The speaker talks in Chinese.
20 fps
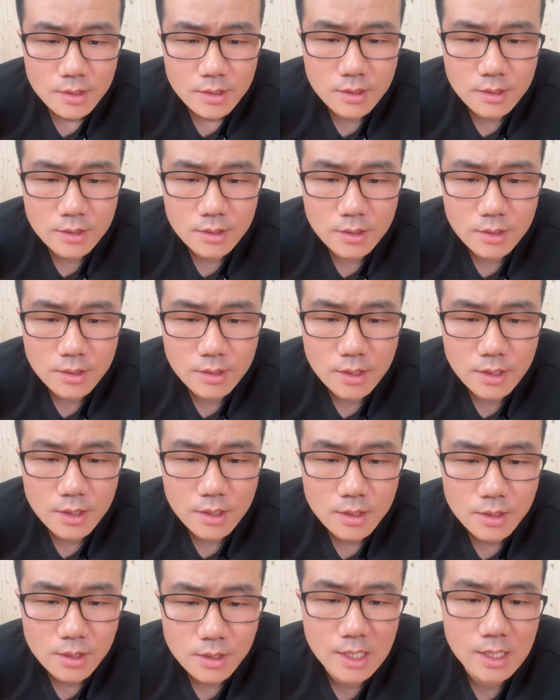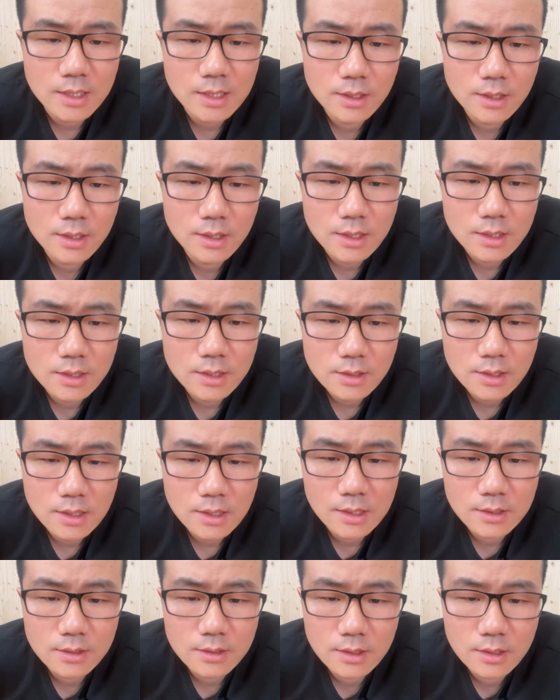呃，男的呀，
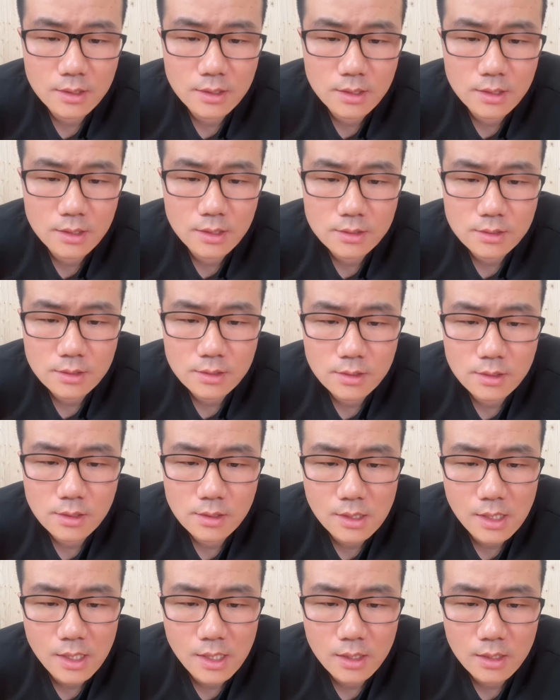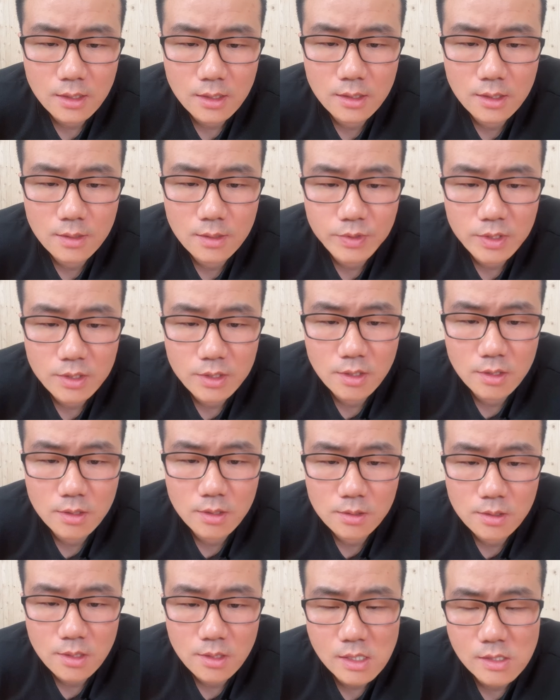男的，这是哪个比
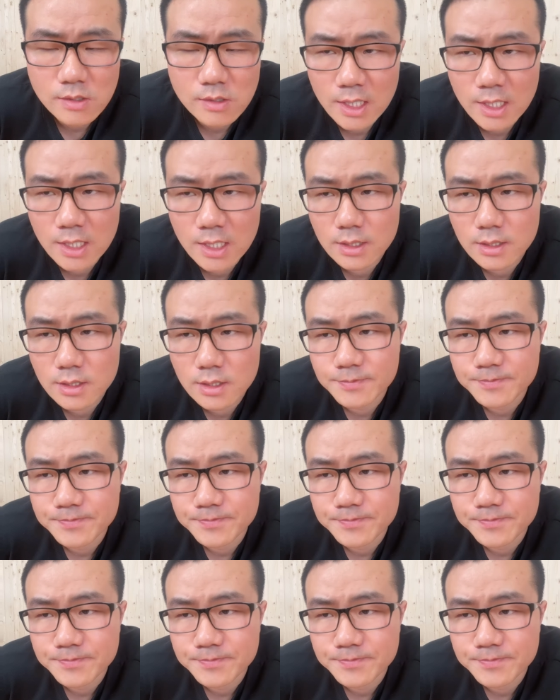较讨厌呢？